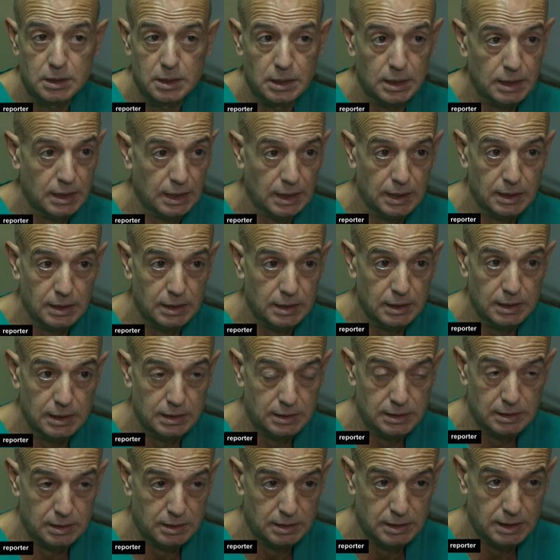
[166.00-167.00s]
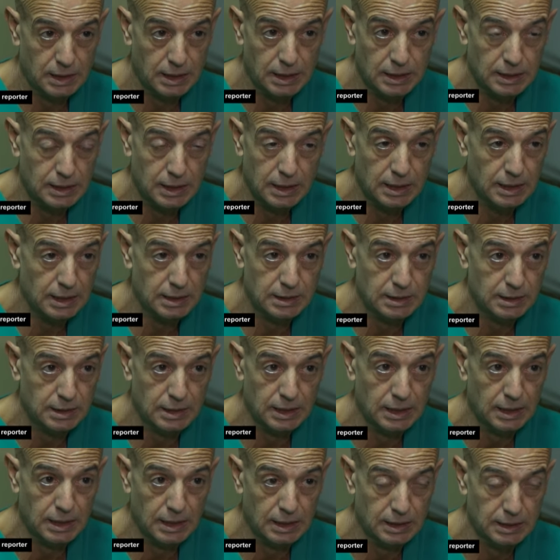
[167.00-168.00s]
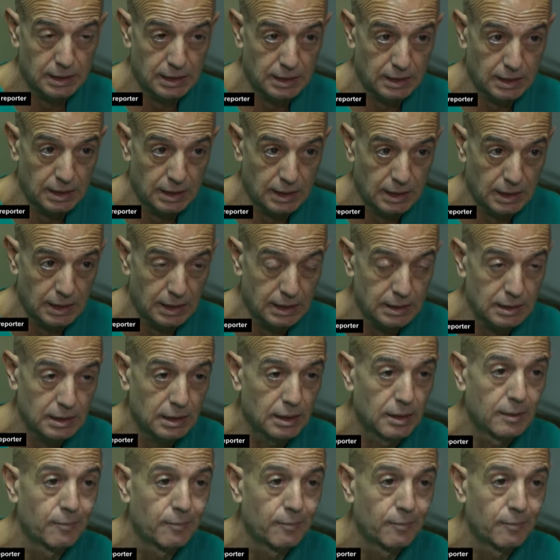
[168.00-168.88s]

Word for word: sin garantías sanitarias, sin garantías legales.